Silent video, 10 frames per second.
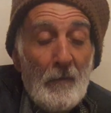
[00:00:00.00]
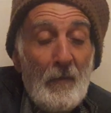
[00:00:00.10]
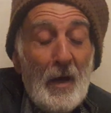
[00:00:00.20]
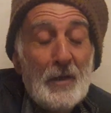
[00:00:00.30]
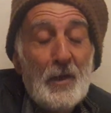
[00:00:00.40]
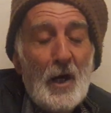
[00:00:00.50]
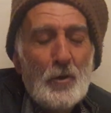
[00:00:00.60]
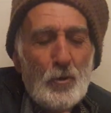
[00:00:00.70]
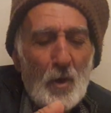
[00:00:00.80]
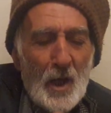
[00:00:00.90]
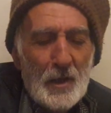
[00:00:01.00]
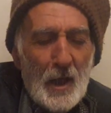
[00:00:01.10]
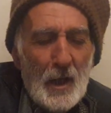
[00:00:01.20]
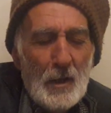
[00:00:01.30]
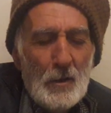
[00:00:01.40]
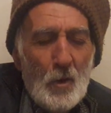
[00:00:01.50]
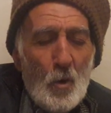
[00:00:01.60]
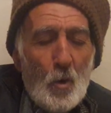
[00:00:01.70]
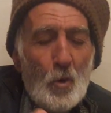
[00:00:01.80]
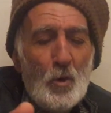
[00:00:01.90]
Ve daha sonra da
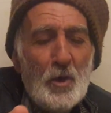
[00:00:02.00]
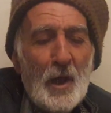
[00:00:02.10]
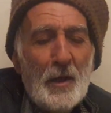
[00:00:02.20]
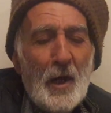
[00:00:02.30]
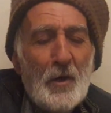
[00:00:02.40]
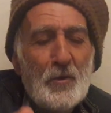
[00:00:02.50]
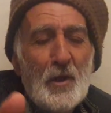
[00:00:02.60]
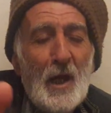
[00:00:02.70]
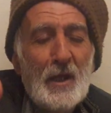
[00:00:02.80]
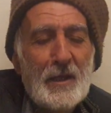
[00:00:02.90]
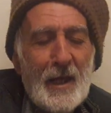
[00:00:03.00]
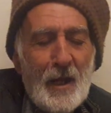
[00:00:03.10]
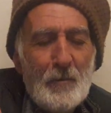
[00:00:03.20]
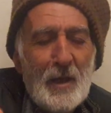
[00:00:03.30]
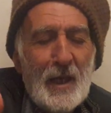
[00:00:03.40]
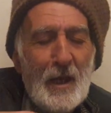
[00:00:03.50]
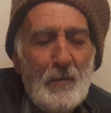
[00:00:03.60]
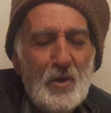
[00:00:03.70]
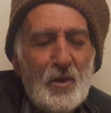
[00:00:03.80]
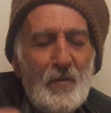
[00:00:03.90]
onun yanına Hızır Aleyhisselam da
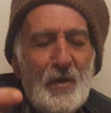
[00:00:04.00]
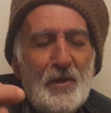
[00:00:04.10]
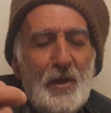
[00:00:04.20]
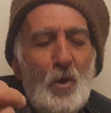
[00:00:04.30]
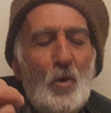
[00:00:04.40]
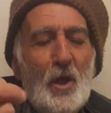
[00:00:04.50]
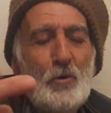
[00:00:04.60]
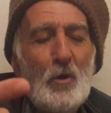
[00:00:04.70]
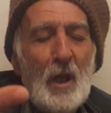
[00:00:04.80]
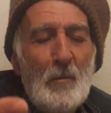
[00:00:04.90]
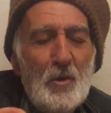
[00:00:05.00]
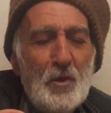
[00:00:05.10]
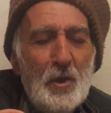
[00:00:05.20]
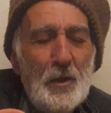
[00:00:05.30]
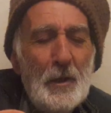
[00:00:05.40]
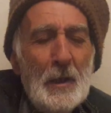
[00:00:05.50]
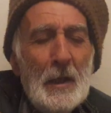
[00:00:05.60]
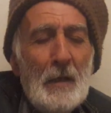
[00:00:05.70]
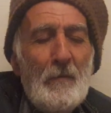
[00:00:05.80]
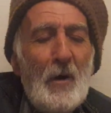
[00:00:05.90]
gelmiş sıfetini ona söylemiştir
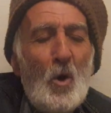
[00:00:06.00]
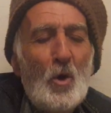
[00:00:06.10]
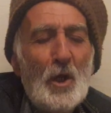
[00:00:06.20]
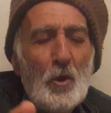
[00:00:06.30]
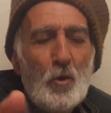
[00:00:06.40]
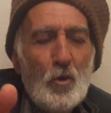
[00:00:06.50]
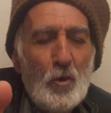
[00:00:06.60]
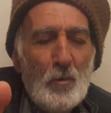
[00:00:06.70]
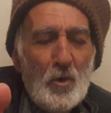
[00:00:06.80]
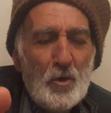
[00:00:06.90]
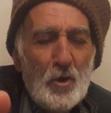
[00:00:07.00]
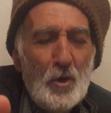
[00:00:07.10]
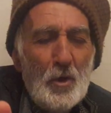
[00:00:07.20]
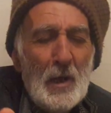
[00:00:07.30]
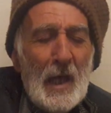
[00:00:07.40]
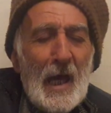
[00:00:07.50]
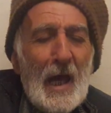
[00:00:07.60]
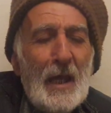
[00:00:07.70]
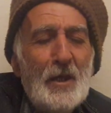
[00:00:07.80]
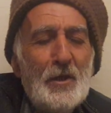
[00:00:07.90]
ve ona görülmüştür,
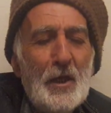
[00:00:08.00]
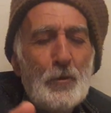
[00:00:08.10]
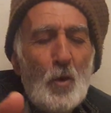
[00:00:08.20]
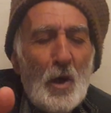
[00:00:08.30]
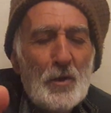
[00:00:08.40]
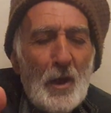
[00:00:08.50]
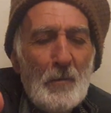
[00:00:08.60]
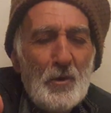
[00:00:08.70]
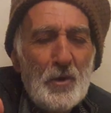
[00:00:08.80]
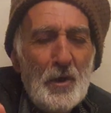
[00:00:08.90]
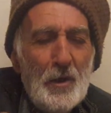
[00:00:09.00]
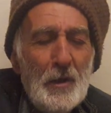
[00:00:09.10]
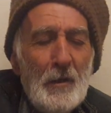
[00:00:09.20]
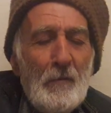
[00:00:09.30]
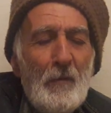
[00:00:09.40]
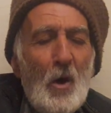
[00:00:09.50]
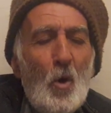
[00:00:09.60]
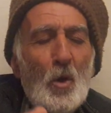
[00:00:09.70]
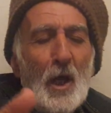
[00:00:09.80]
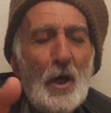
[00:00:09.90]
elinde tokatlamıştır ve
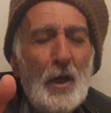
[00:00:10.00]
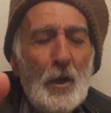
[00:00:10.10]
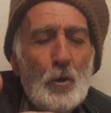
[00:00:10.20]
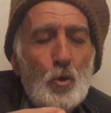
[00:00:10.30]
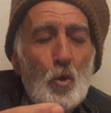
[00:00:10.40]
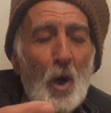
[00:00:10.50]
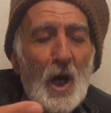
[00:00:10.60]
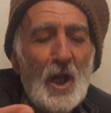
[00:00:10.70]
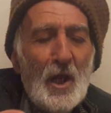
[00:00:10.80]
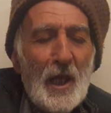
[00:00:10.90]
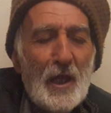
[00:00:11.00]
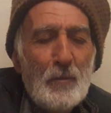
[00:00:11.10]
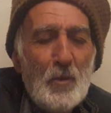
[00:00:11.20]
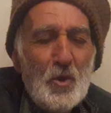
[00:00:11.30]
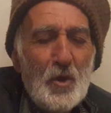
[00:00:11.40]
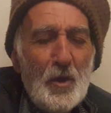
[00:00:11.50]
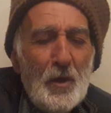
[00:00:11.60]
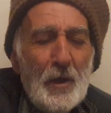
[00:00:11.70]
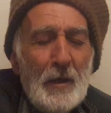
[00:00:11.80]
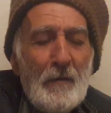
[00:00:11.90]
ona dualar
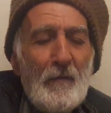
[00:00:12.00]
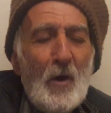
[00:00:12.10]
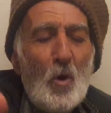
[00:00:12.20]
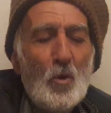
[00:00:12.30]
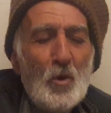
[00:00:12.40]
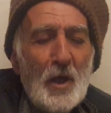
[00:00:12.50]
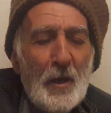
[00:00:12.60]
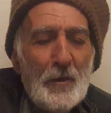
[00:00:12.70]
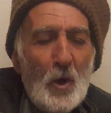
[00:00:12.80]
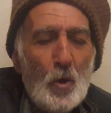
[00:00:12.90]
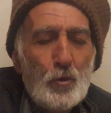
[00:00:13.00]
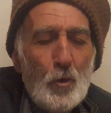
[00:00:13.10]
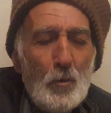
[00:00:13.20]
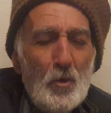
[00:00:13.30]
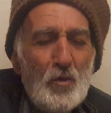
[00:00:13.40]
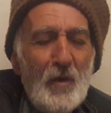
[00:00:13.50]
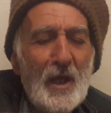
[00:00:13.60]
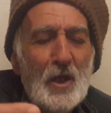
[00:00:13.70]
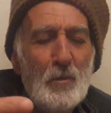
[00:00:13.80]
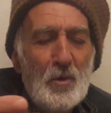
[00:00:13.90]
etmiştir ve onun yanında oturmuş ve
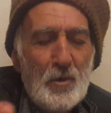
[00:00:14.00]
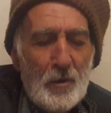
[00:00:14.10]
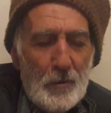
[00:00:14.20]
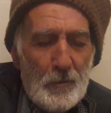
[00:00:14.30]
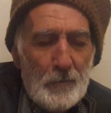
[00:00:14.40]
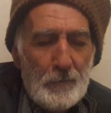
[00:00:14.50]
gitmiştir.